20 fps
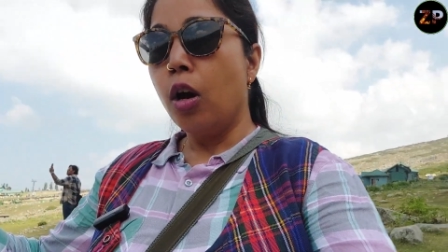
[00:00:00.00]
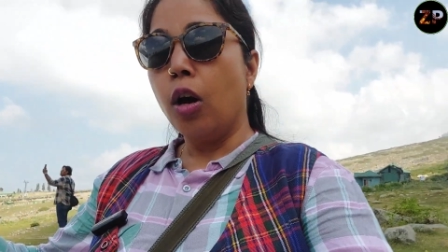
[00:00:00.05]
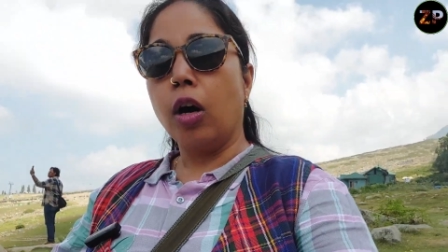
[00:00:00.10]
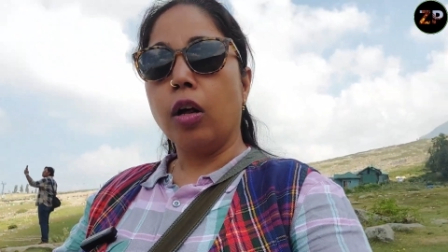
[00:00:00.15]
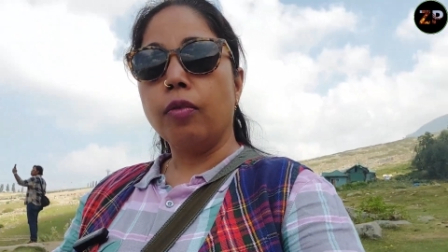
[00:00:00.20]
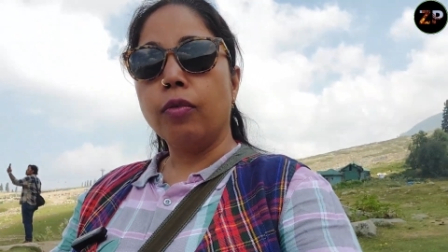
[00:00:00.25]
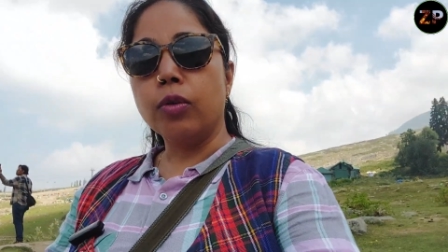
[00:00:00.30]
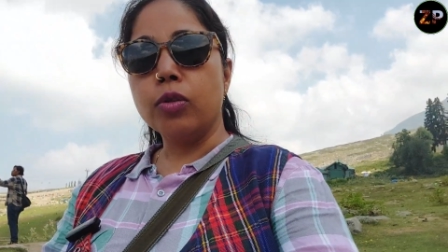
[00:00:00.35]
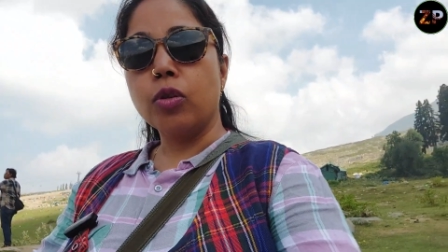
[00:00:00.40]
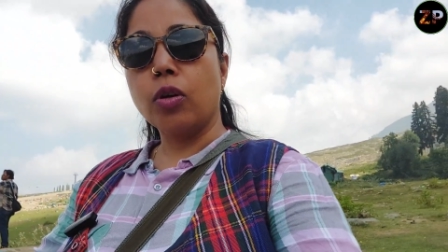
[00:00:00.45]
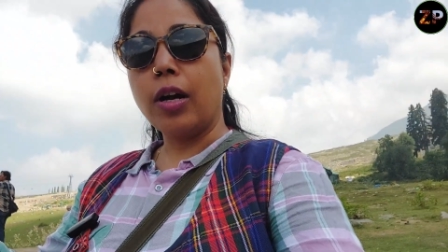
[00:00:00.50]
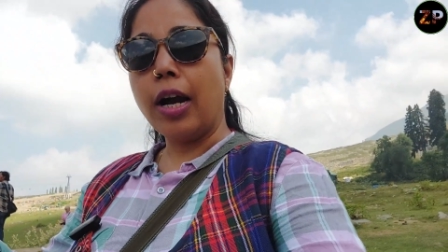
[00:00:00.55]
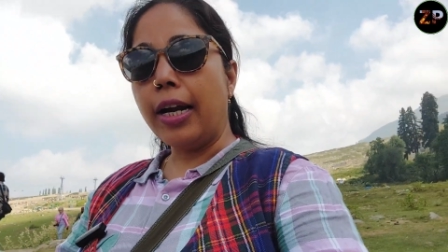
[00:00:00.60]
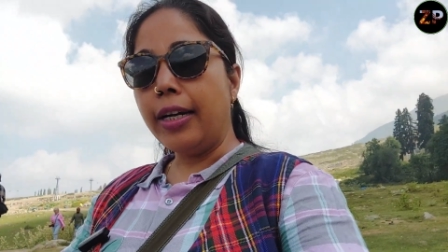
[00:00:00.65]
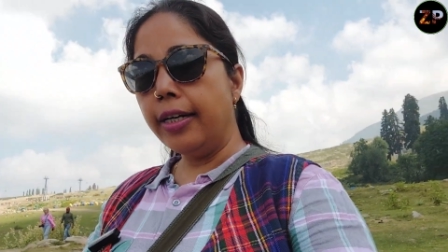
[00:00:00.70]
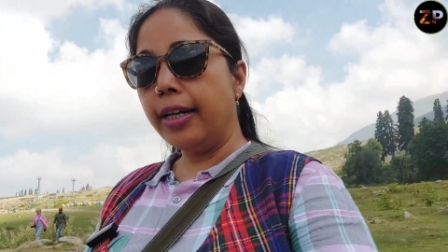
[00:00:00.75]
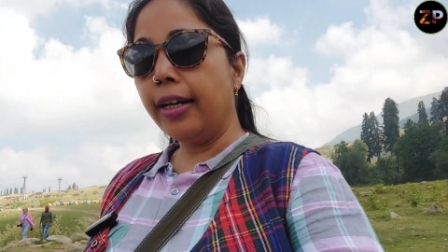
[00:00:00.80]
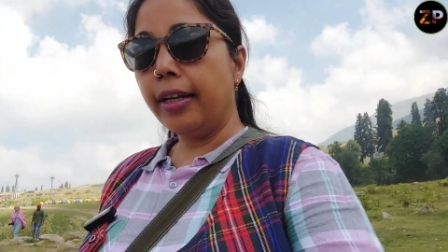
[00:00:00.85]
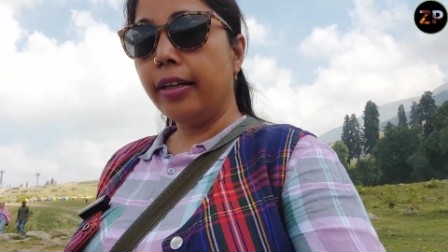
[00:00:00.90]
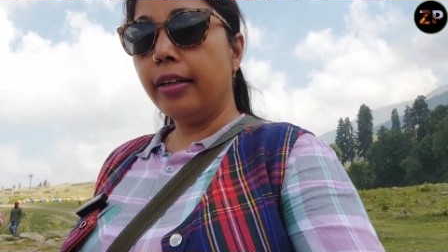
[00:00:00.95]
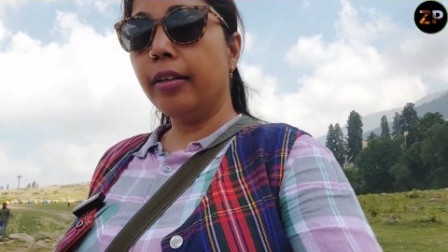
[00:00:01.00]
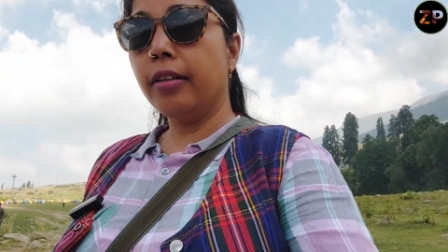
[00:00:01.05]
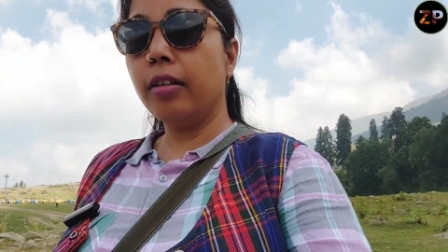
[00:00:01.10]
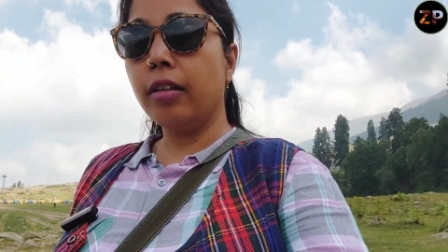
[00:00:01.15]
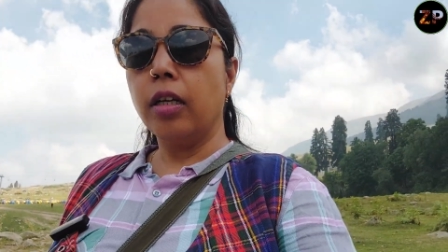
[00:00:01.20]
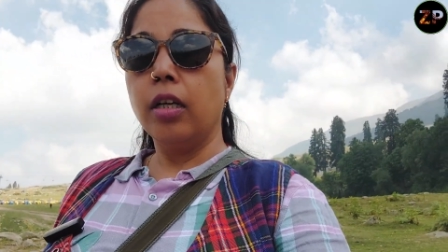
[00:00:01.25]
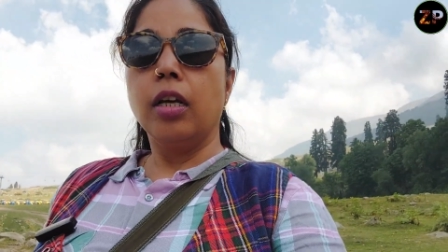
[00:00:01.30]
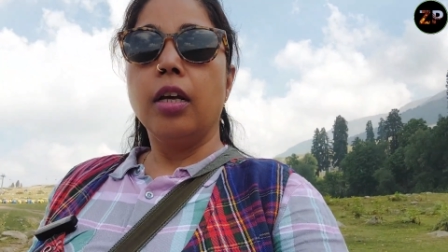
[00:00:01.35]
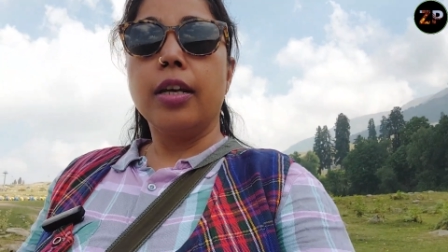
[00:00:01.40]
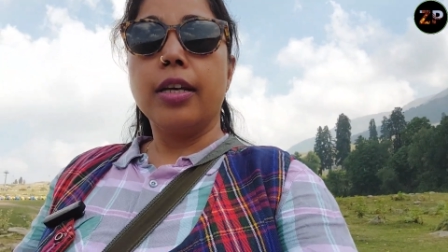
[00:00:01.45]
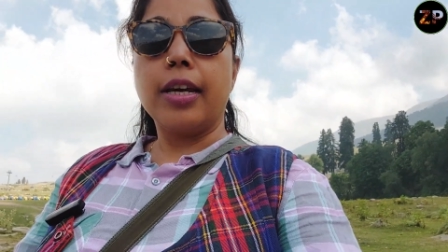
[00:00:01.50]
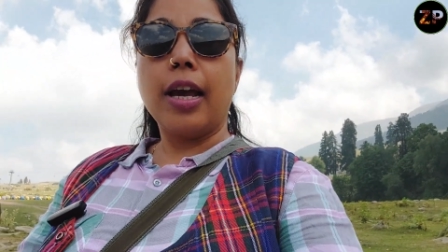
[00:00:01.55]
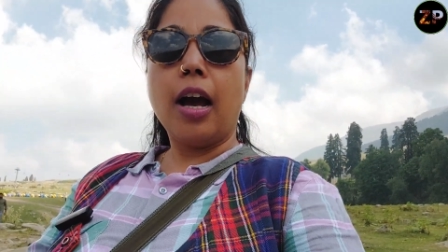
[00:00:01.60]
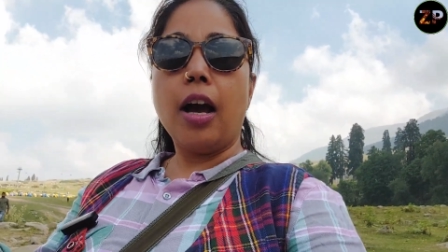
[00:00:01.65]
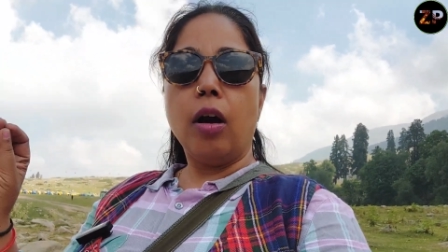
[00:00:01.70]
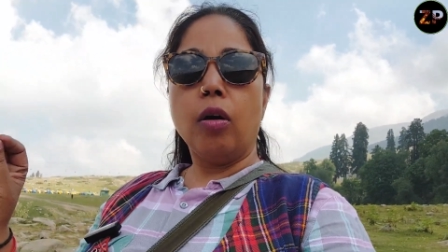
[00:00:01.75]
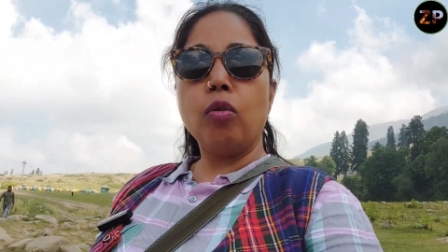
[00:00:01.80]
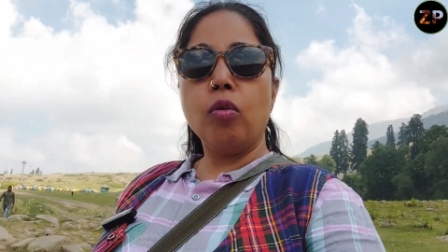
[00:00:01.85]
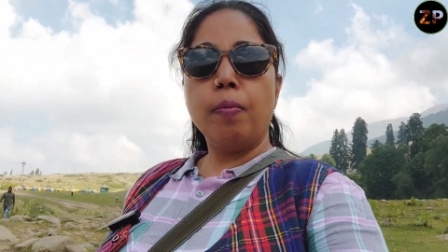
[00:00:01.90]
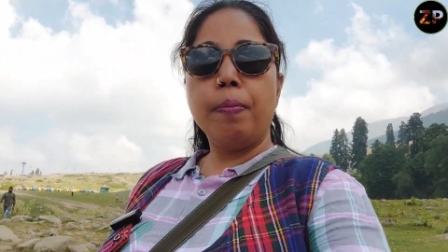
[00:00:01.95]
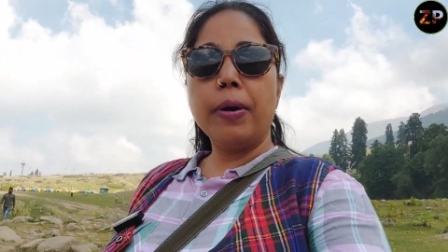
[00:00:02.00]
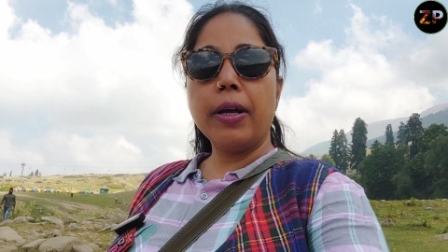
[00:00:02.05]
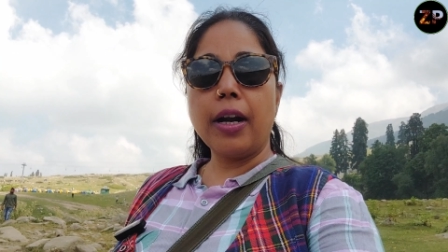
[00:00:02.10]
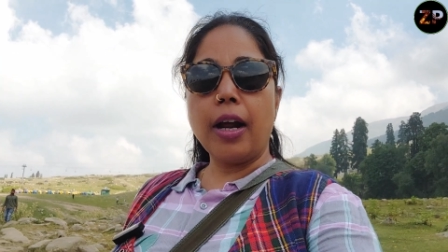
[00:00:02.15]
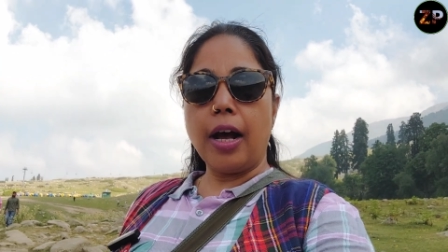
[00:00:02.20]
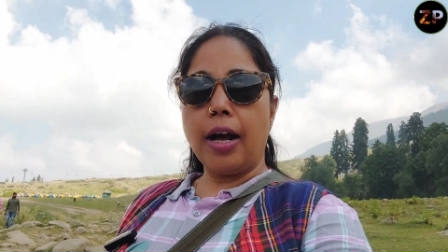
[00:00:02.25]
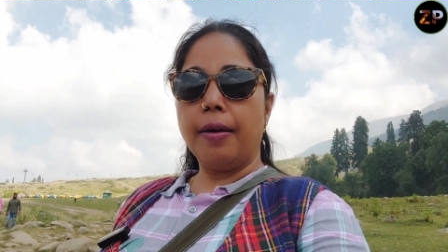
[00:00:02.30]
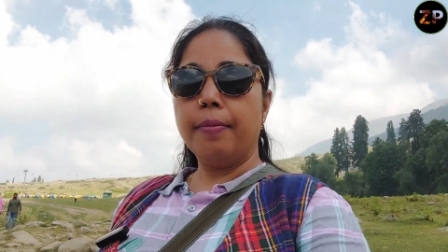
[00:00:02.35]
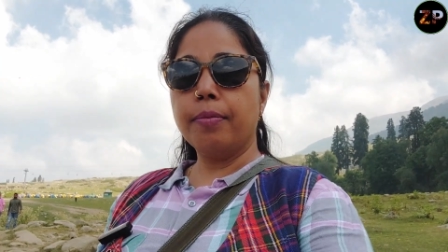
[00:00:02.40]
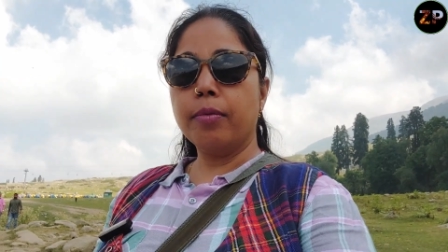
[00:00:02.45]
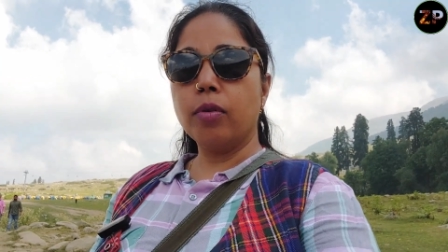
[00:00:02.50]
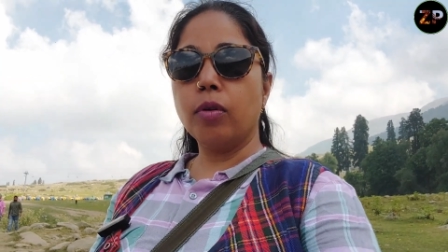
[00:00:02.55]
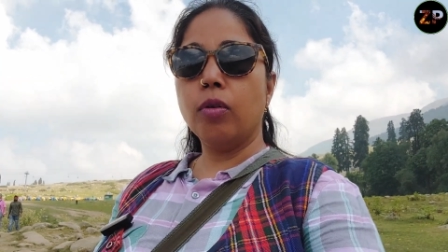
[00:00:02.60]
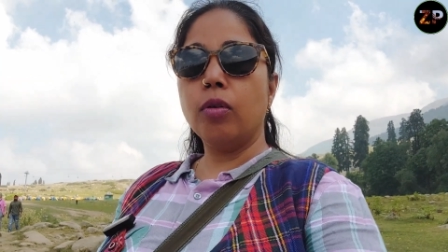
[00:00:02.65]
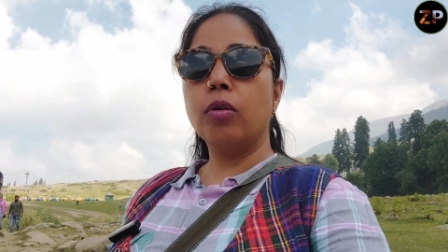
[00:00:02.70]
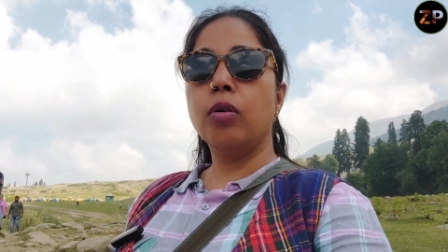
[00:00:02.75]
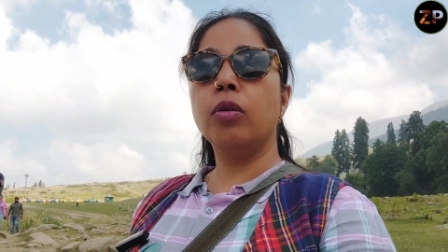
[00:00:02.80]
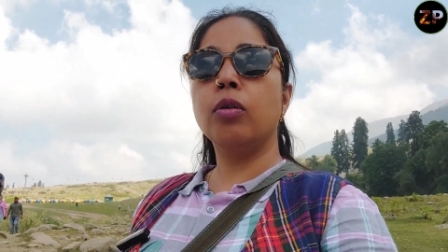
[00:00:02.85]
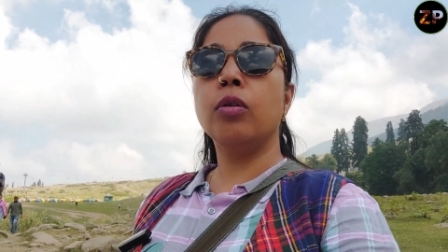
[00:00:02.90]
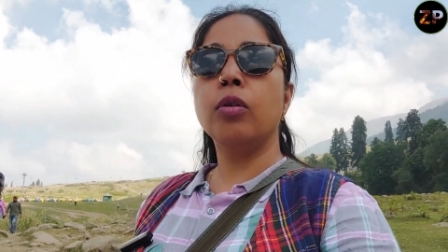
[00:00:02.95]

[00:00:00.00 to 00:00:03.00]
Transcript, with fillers: और वो जो गाइड हैं यहाँ ऊपर आपको